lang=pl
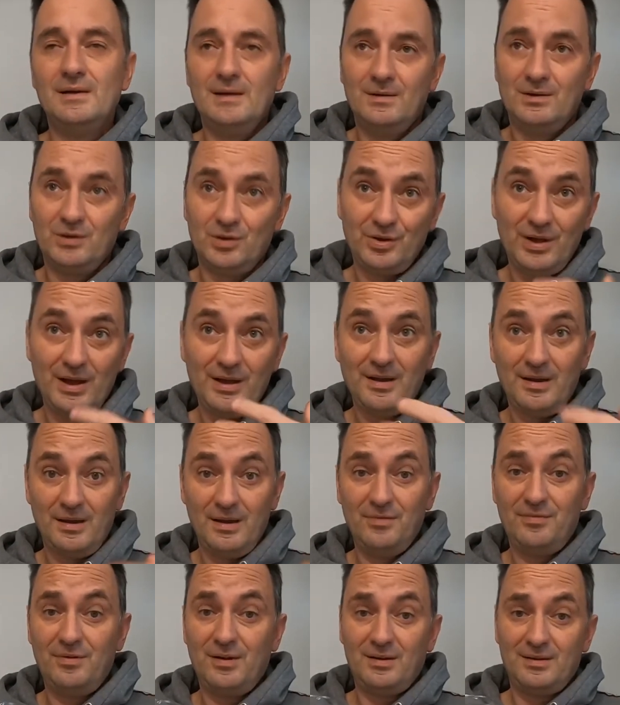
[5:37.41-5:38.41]
to daje
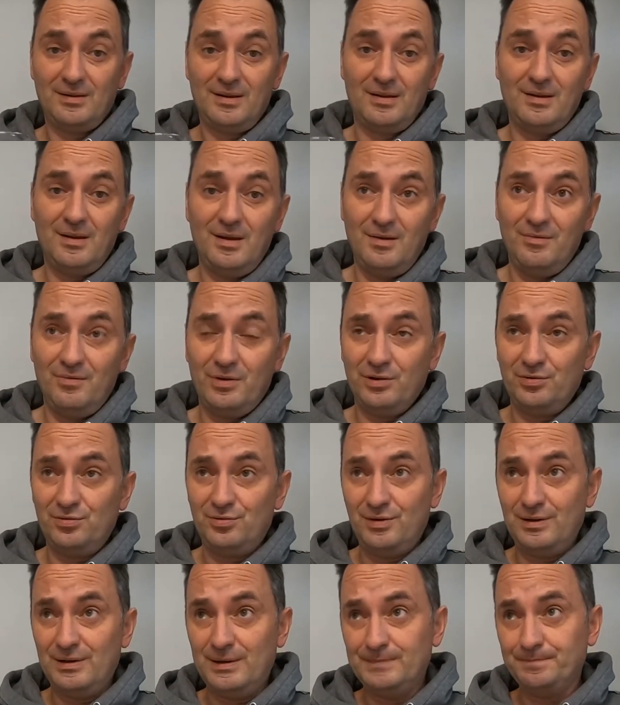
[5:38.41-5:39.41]
efekt takiej
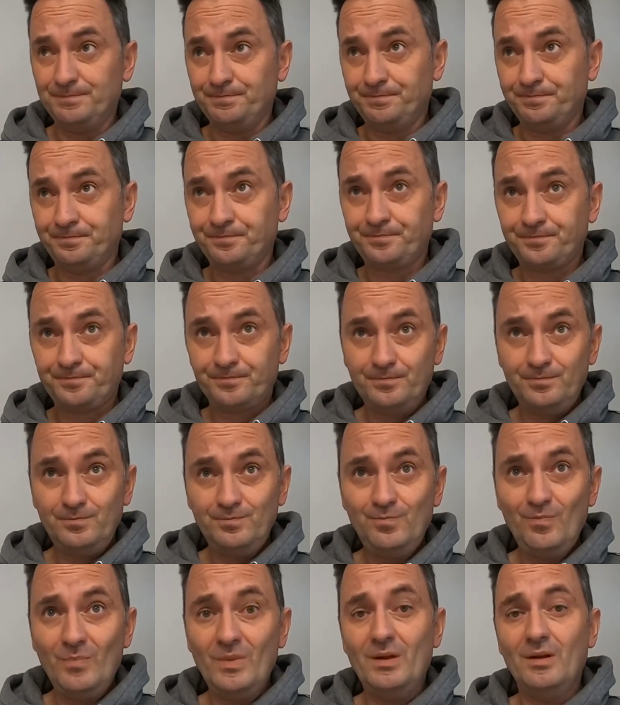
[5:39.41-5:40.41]
właśnie
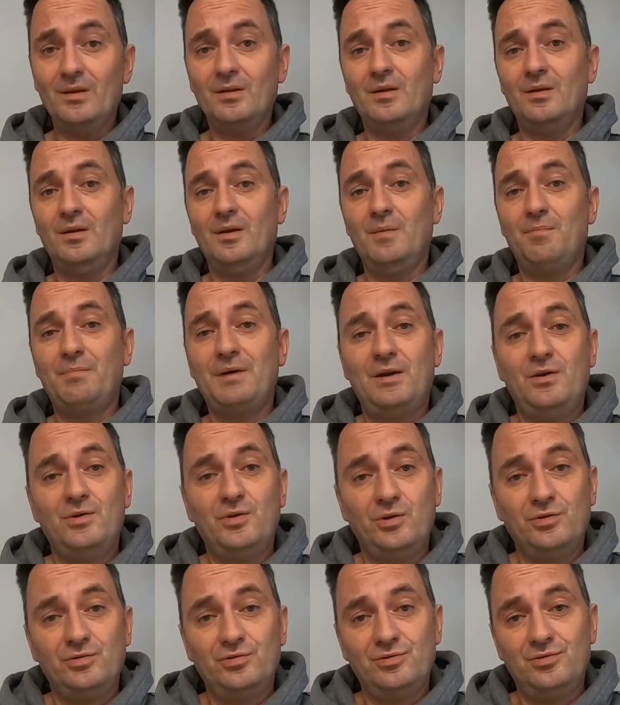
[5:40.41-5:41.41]
e,
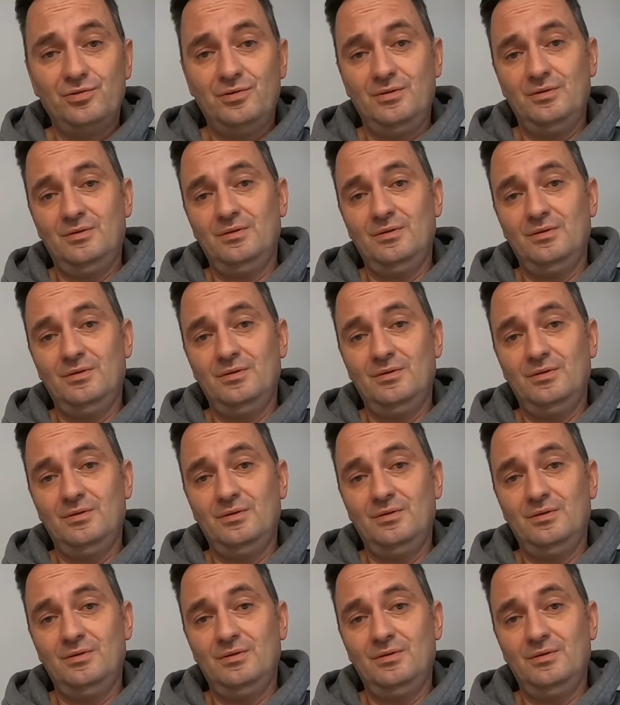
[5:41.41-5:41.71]
paloności.